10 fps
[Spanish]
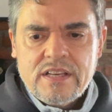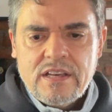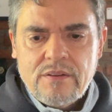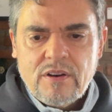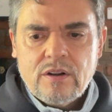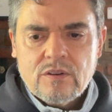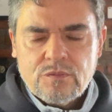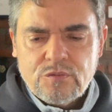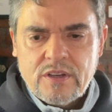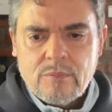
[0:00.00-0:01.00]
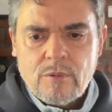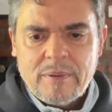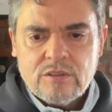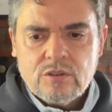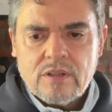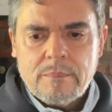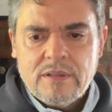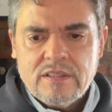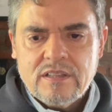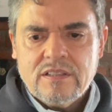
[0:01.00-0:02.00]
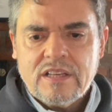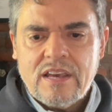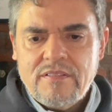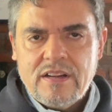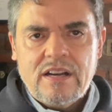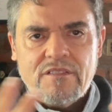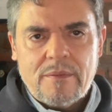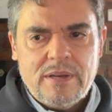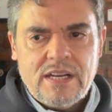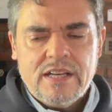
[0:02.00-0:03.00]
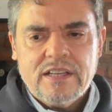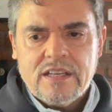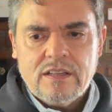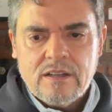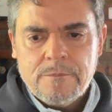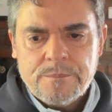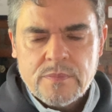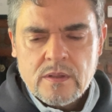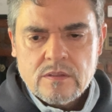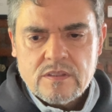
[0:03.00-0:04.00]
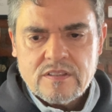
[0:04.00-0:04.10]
Y bueno, fue un momento también de quiebre en la familia en que se